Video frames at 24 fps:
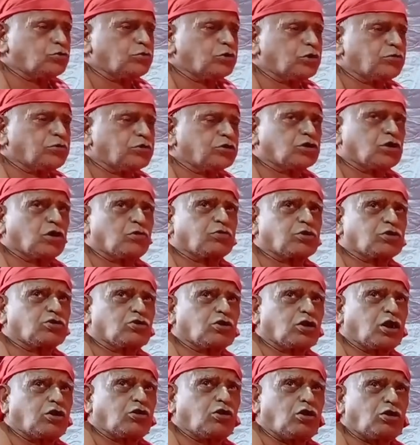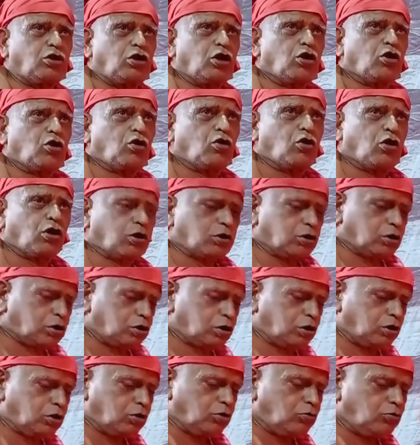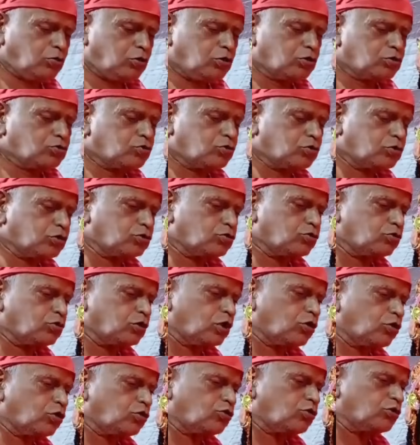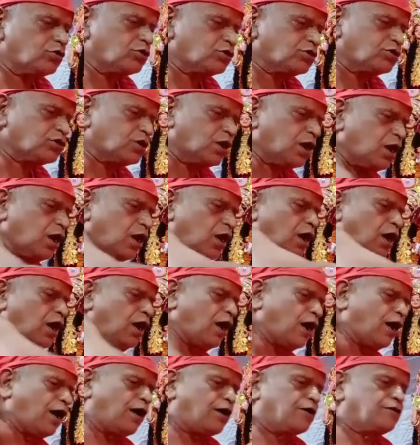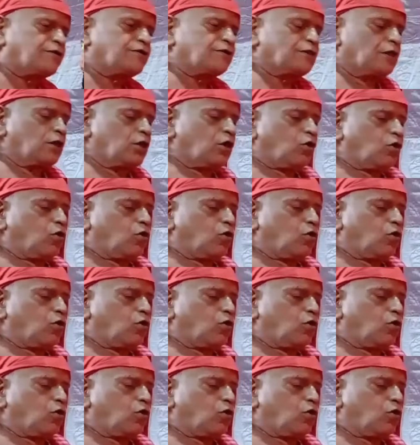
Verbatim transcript: ఎన్నో దివ్యభావాల కలబోతగా జరుపుకునే ఈ పర్వాల ప్రభావం చేత